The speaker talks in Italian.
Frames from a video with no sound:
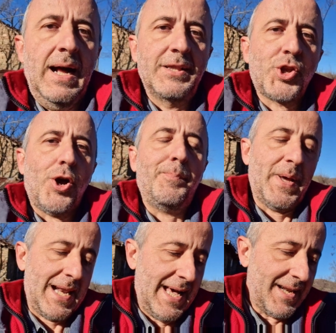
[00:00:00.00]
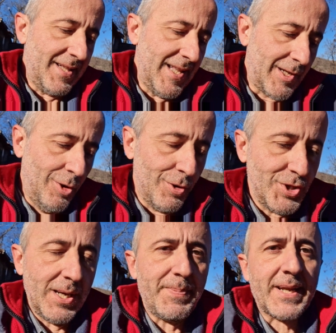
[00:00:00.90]
andrò a parlare di
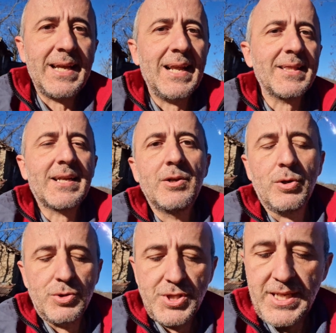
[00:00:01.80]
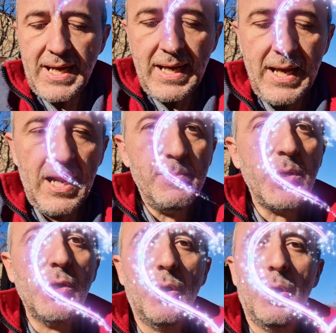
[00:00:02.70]
tecnologia perché la tecnologia è il
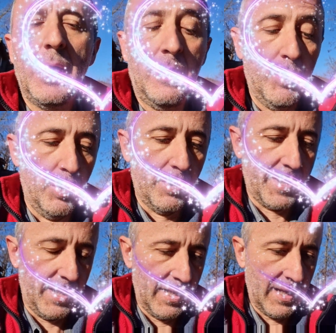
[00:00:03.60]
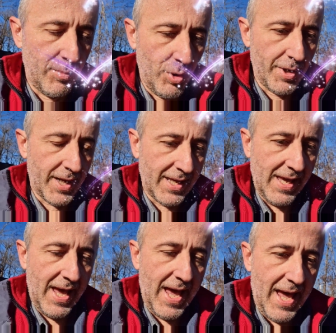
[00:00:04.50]
mio amore amore
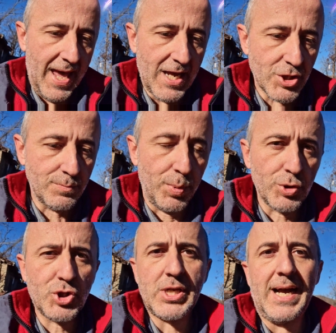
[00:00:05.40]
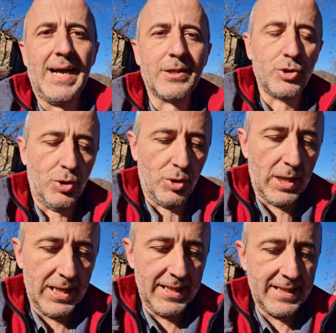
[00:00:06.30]
che è sbocciato
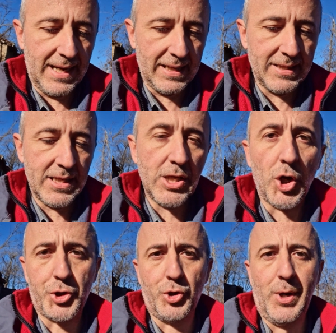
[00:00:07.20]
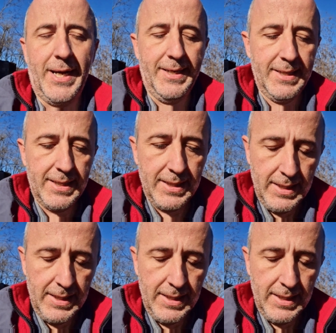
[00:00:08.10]
all'età di 8 anni